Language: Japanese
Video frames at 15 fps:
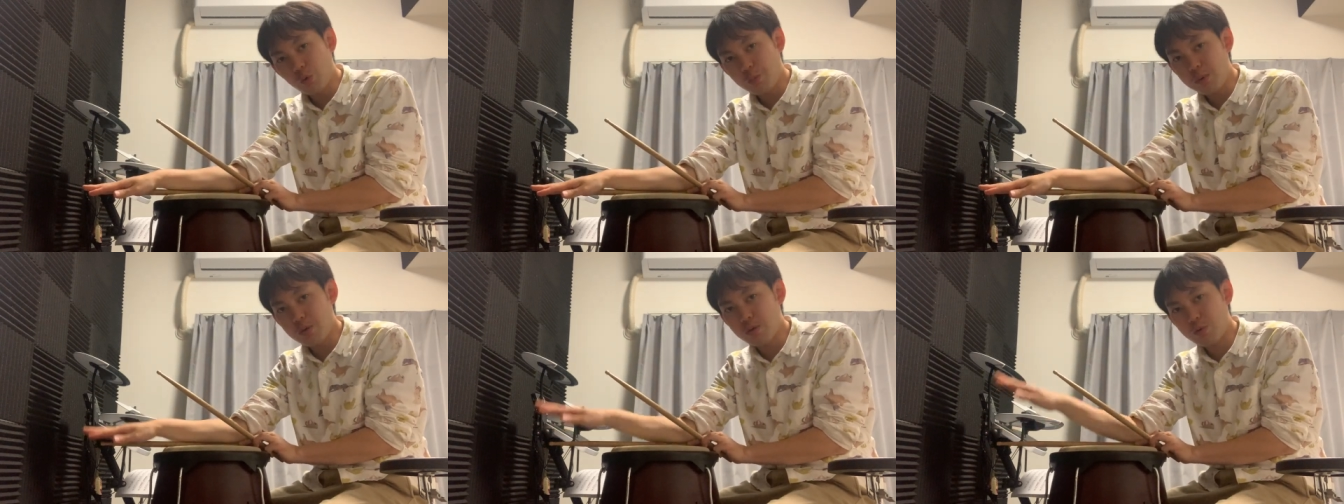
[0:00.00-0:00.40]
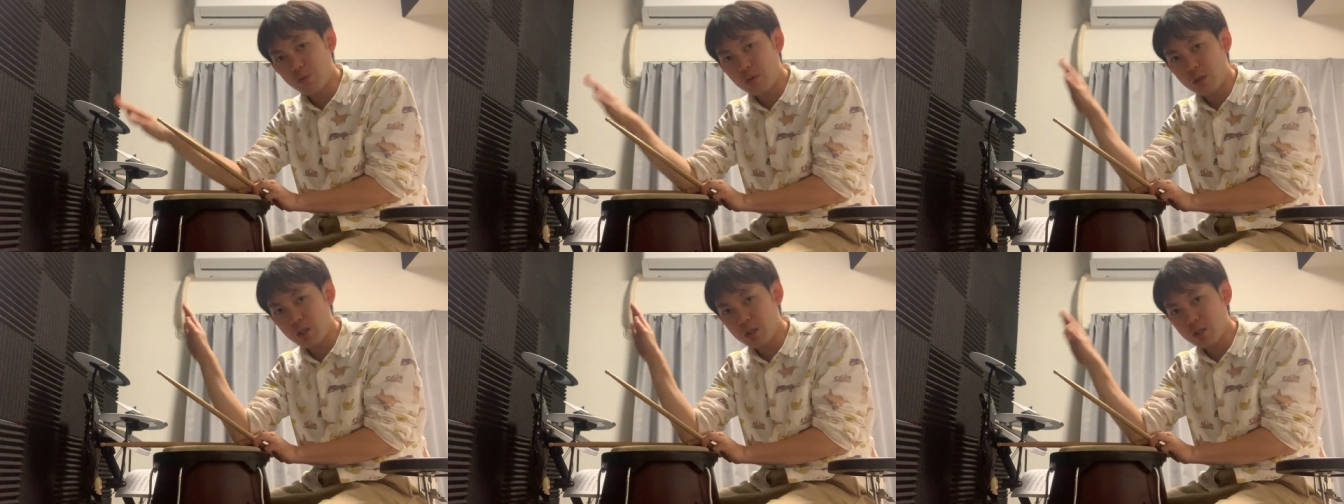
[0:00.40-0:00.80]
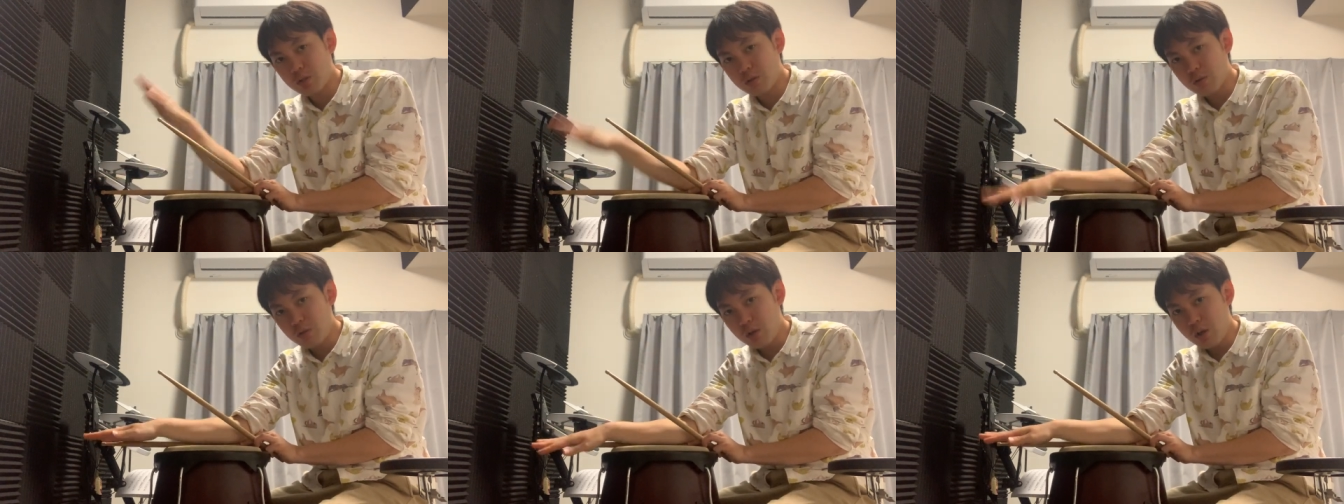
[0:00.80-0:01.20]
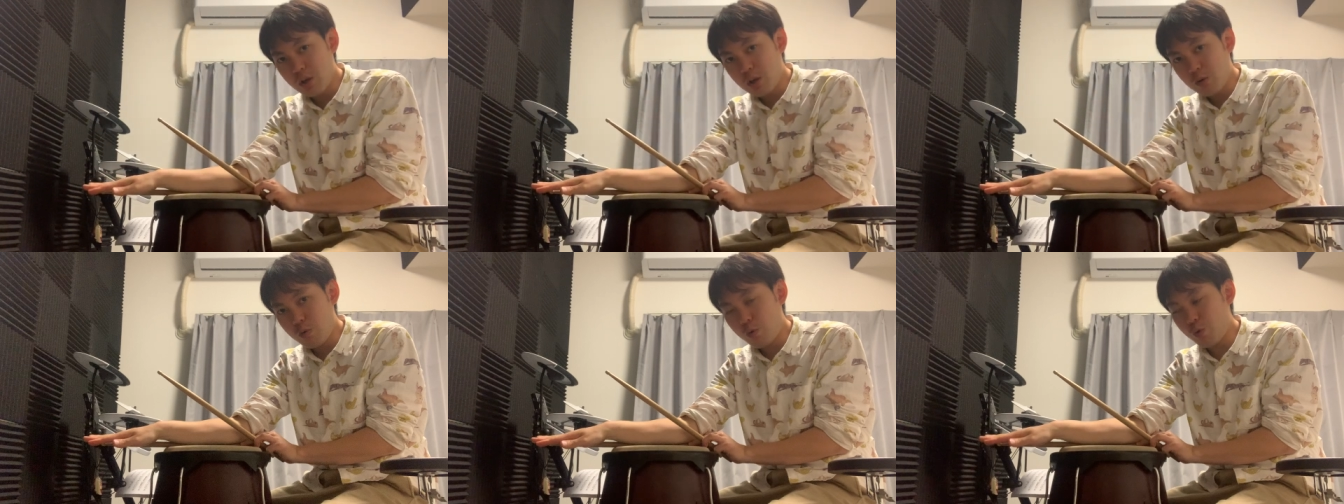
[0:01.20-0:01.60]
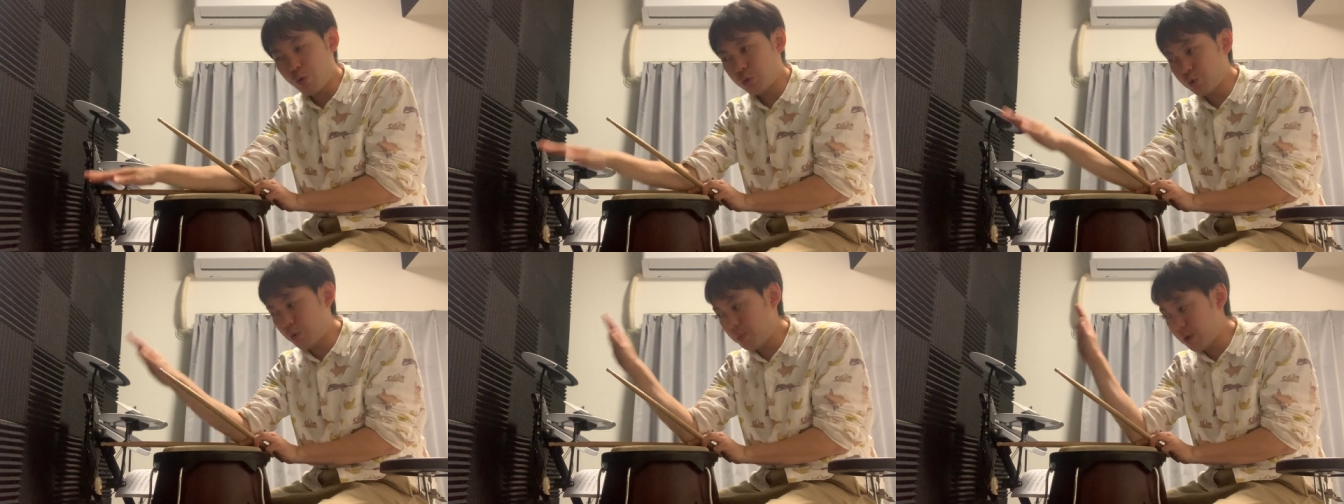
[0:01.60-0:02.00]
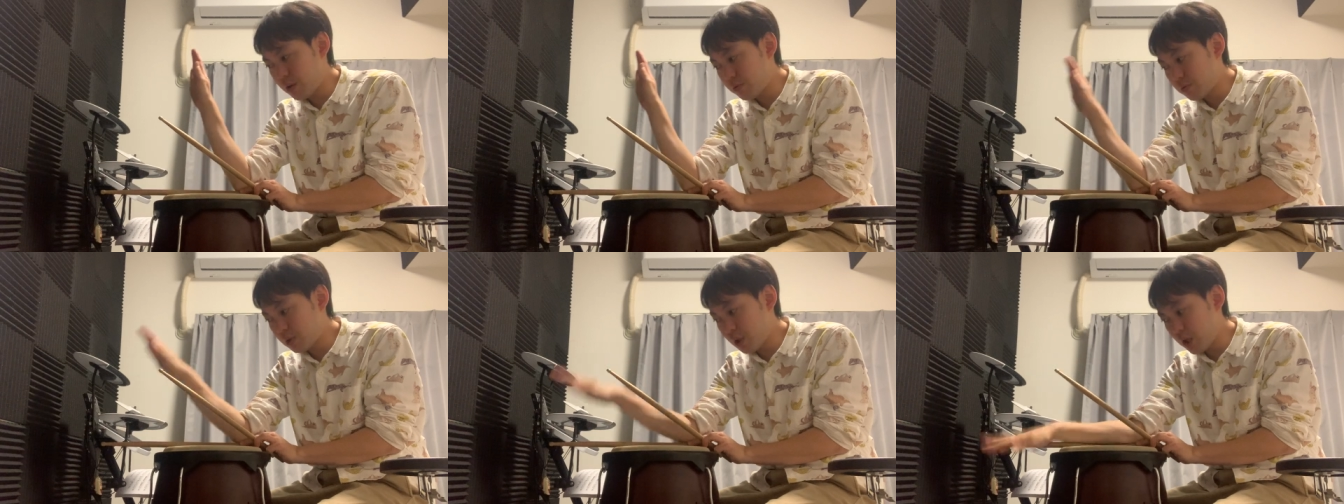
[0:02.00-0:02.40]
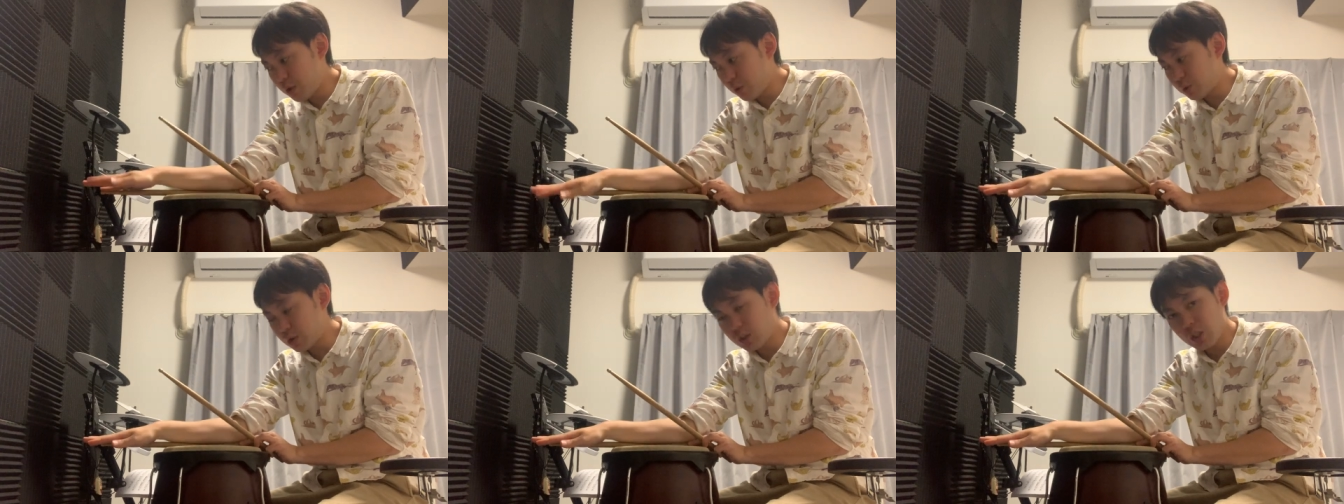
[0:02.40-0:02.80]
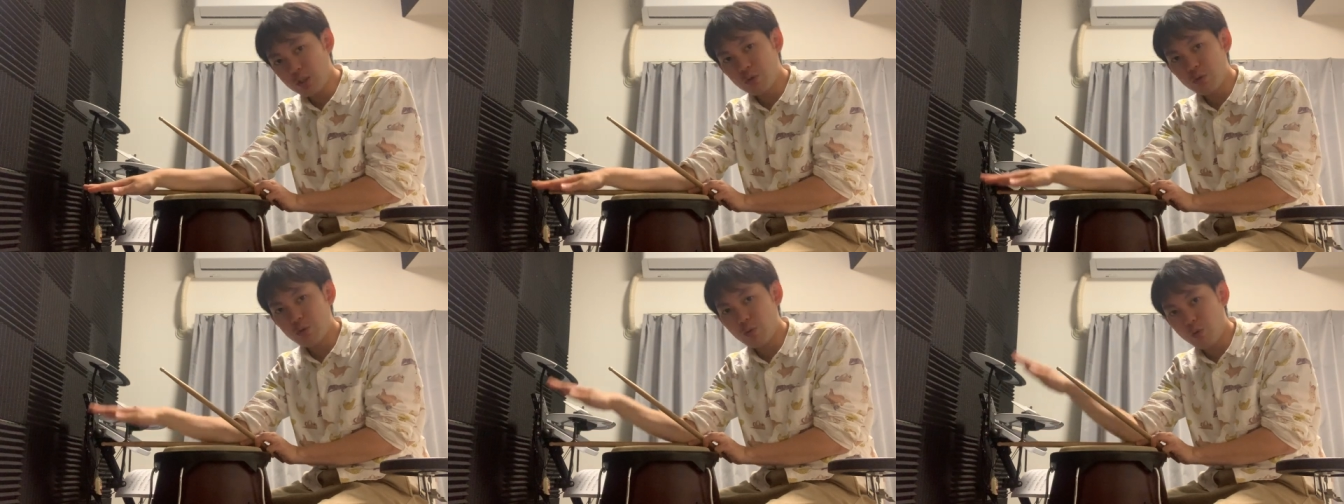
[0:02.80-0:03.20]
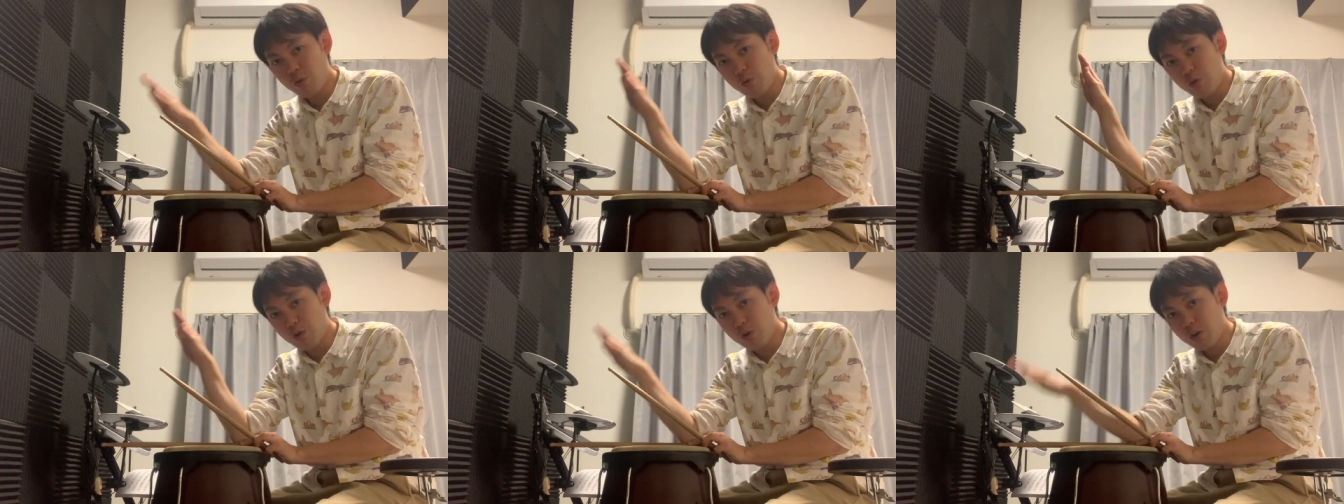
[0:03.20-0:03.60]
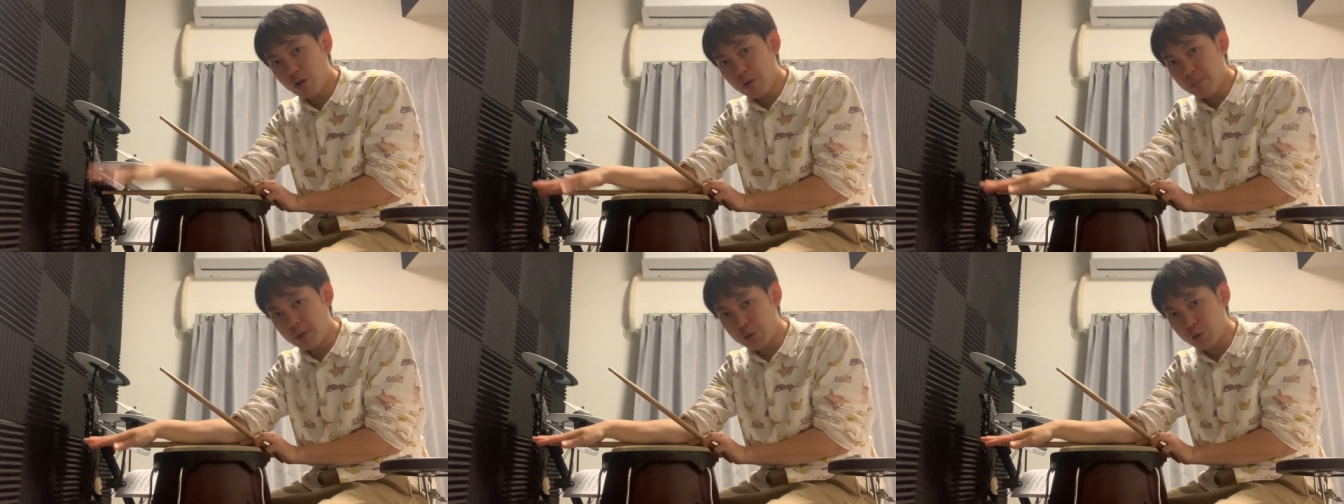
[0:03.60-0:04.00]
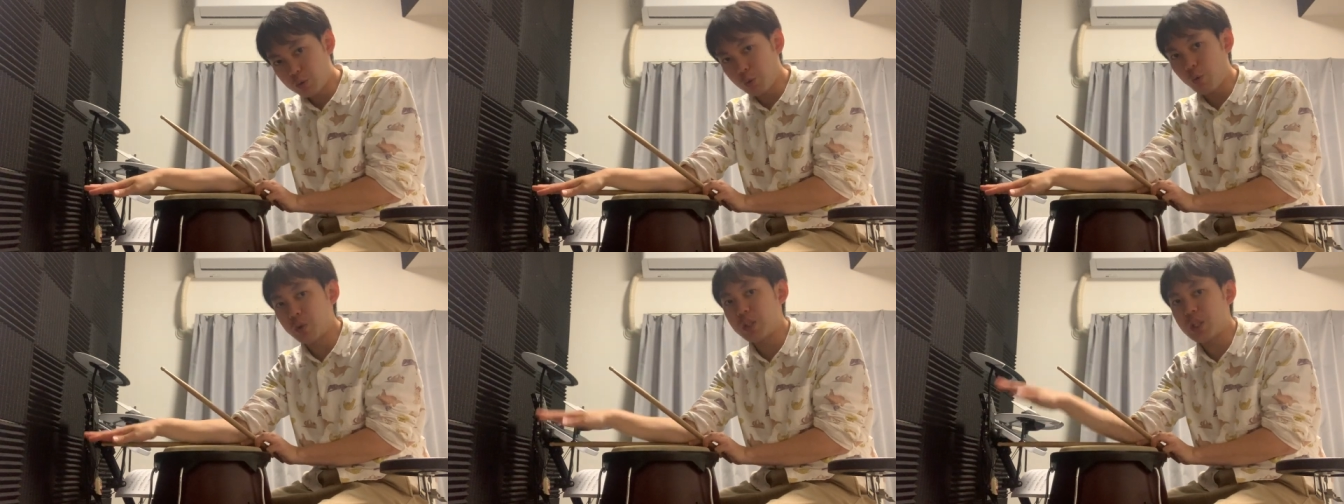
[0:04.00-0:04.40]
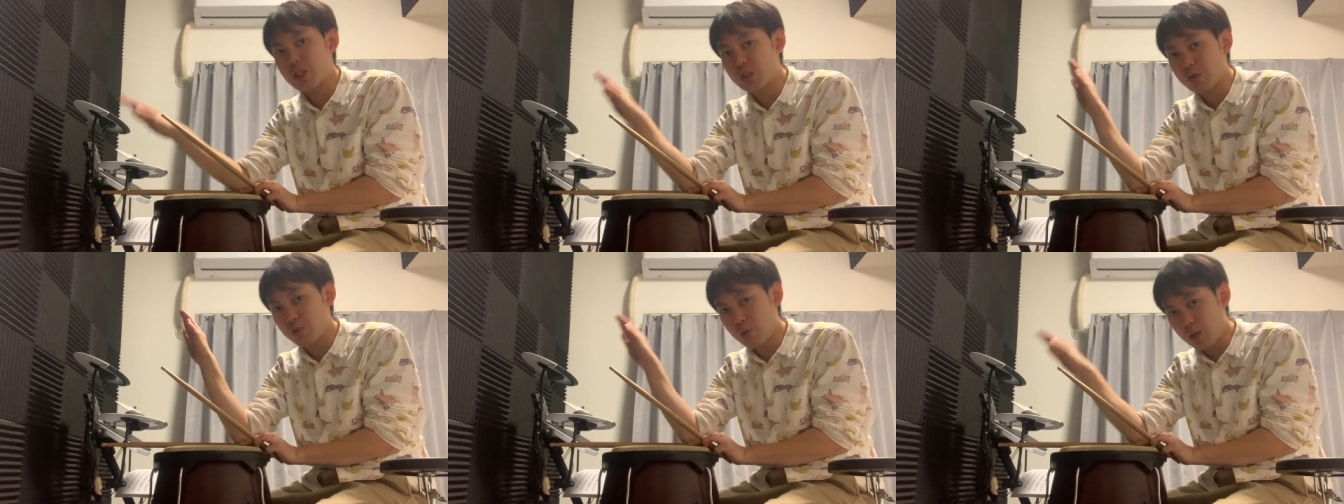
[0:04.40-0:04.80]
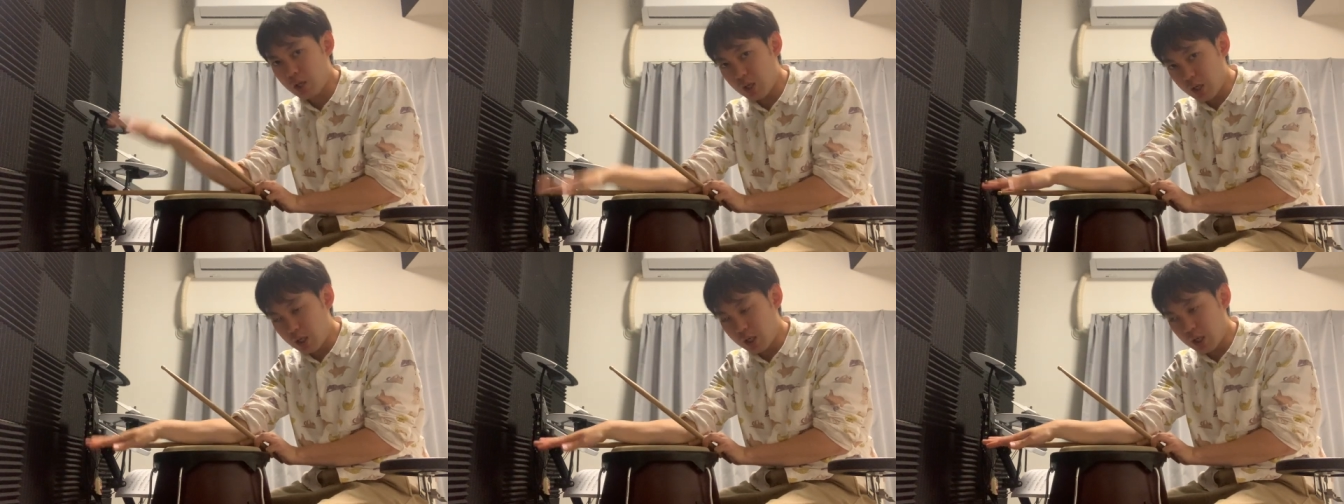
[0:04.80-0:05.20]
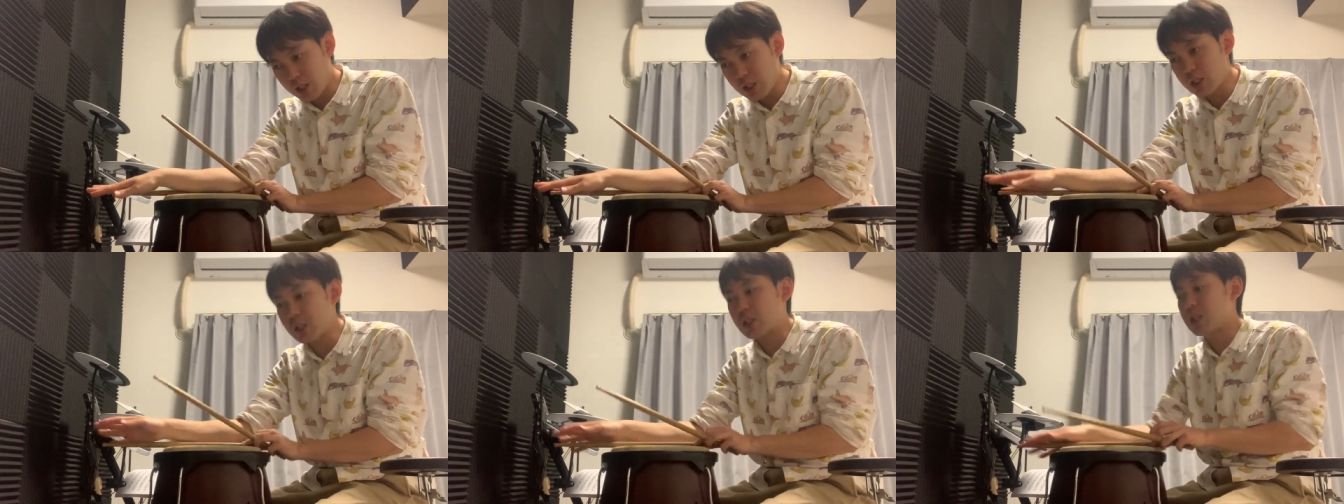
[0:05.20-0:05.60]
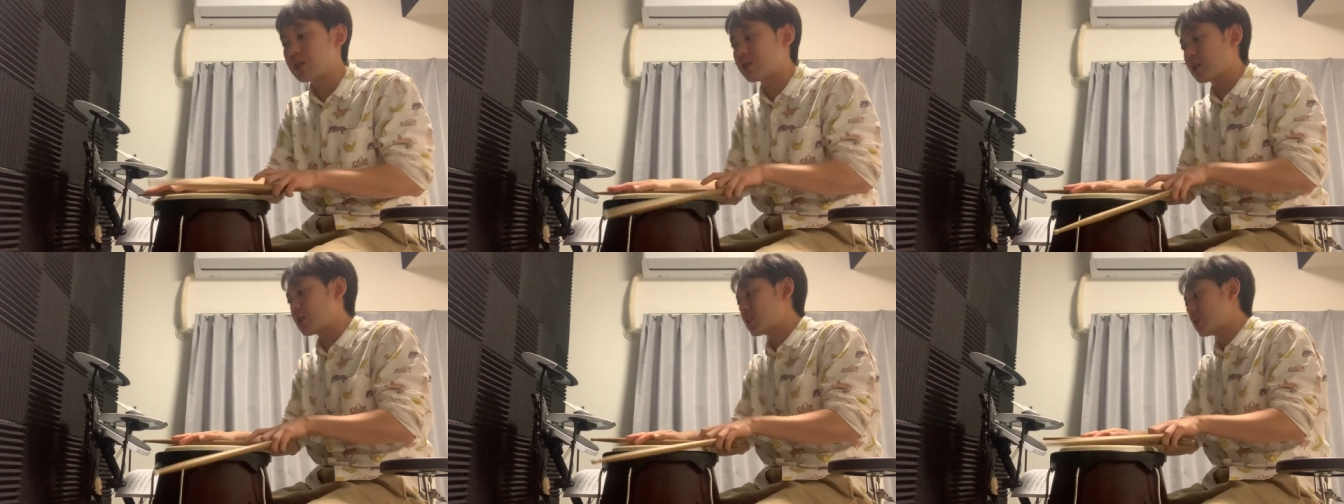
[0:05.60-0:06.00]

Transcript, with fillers: う止めるような練習。ここへ止まるんだよっていうのを、まあ、ちょっと大きい机かなんか意識づけ